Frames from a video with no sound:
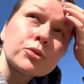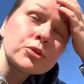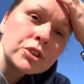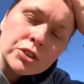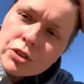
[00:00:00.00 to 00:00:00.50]

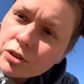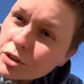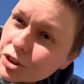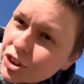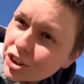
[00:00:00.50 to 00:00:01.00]
wrócić do
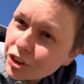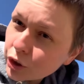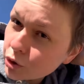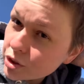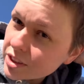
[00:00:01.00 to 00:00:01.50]
dosyć e,
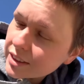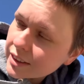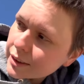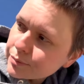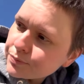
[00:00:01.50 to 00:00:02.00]

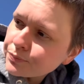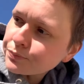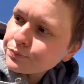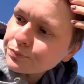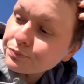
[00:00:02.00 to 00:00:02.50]
niekorzystnej
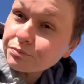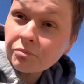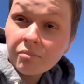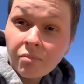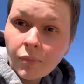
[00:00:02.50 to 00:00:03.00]
mm,
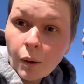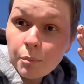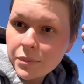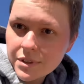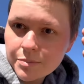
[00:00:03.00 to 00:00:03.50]

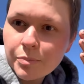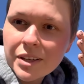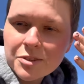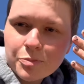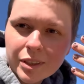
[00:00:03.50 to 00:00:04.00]

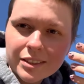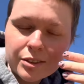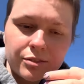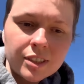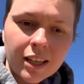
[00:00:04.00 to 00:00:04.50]

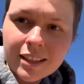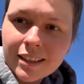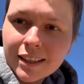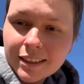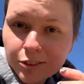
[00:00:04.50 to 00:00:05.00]
perspektywy,
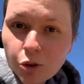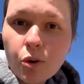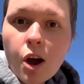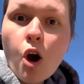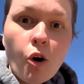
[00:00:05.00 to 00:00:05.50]
ale no,
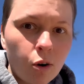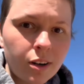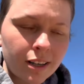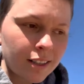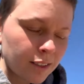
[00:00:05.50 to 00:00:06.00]

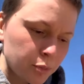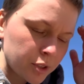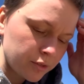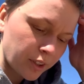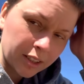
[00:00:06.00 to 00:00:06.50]
ochraniam
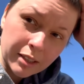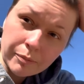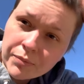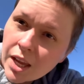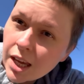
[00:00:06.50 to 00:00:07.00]
przed
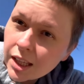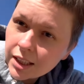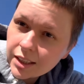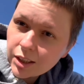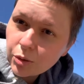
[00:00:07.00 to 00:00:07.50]
wiatrem
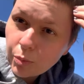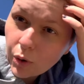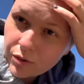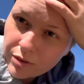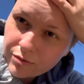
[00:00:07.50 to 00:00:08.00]
i
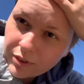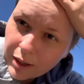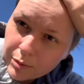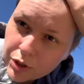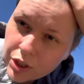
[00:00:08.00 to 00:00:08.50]
powiem
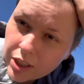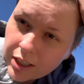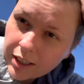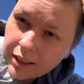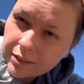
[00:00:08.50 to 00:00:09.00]
Wam,
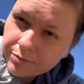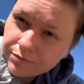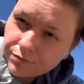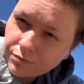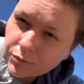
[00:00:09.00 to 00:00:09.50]
że
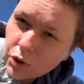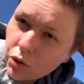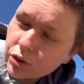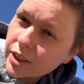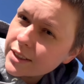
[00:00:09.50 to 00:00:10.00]
mm,
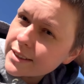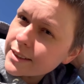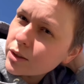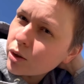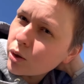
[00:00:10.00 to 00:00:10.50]
one
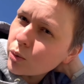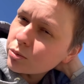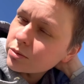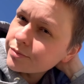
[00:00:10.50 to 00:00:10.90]
są